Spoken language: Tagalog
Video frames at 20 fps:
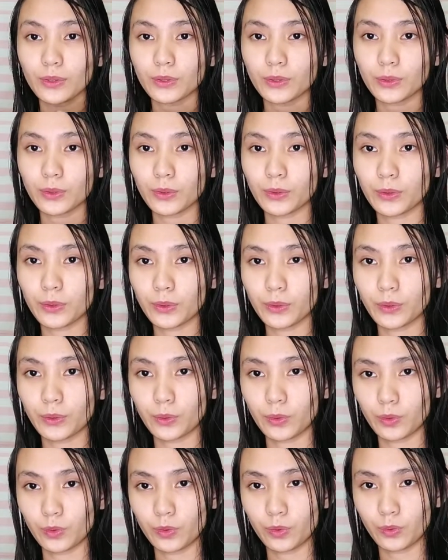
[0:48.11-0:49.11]
So,
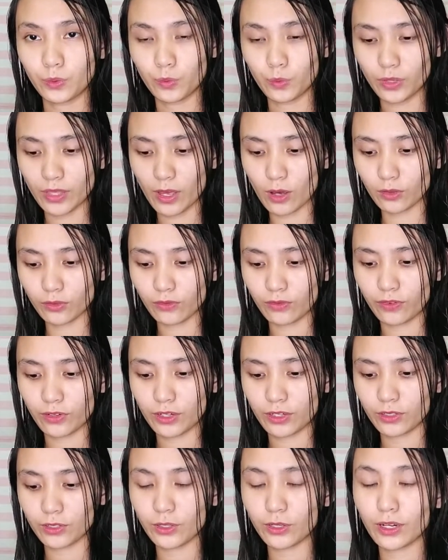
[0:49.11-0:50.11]
without
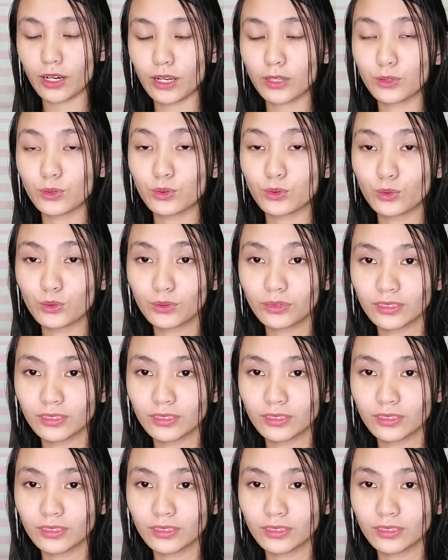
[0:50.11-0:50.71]
further ado,